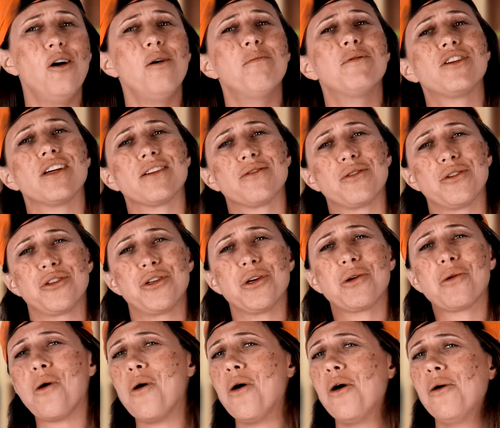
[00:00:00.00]
objeções
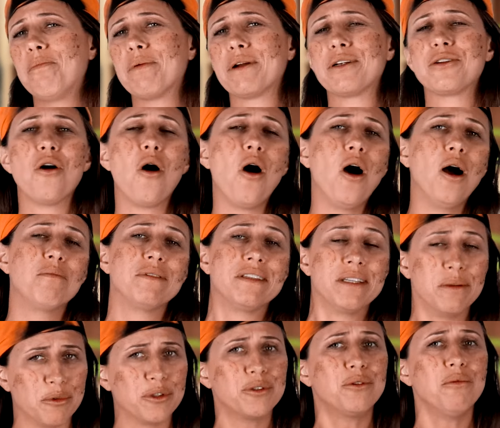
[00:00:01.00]
de compras,
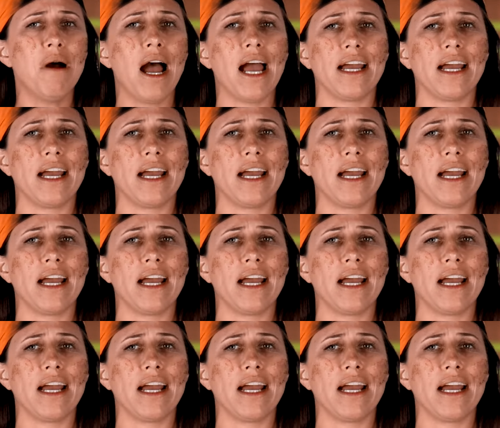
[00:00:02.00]
hobbies e muito